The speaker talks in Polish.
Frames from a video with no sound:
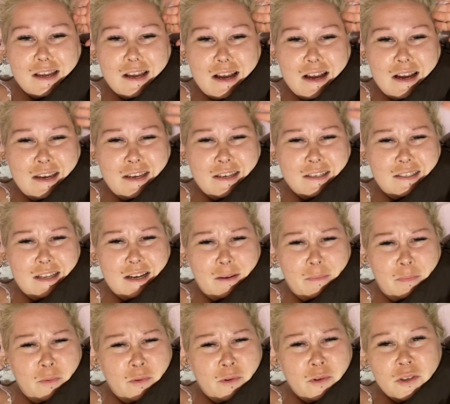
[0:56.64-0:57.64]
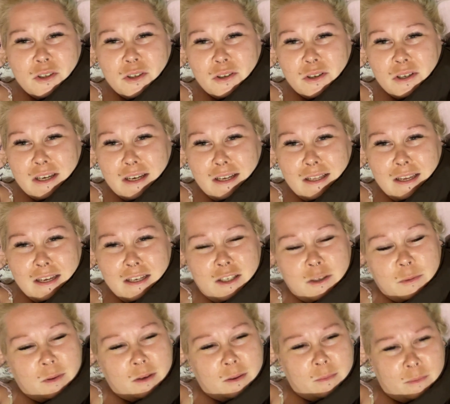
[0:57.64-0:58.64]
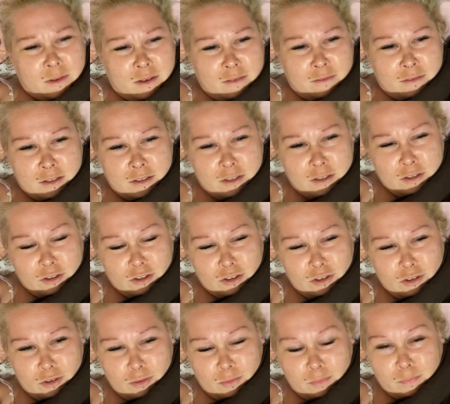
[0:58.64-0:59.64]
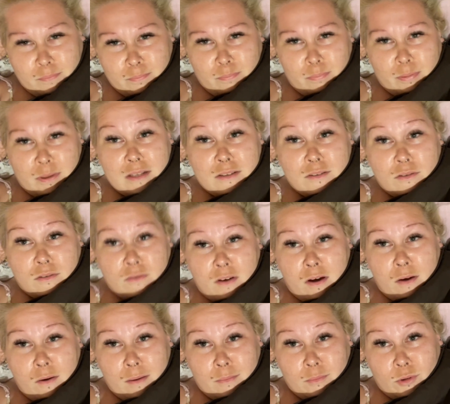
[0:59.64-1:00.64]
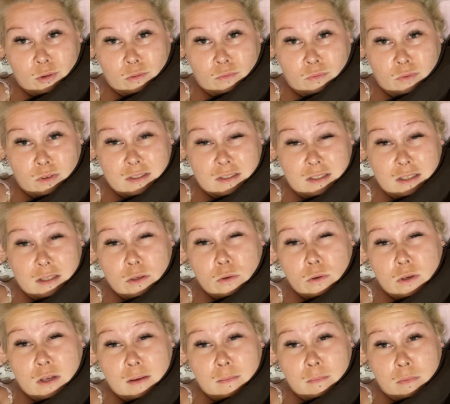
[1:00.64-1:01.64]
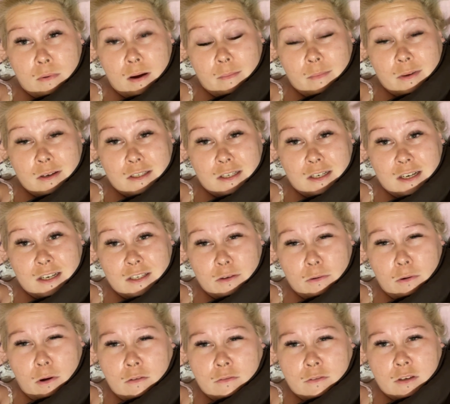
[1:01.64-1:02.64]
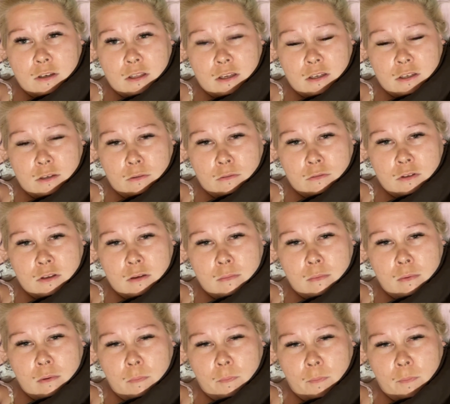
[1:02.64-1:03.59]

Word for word: A jest tak późno i ja nie śpię, ponieważ pracowałam do 22, byłam jeszcze na siłowni, na siłowni nie było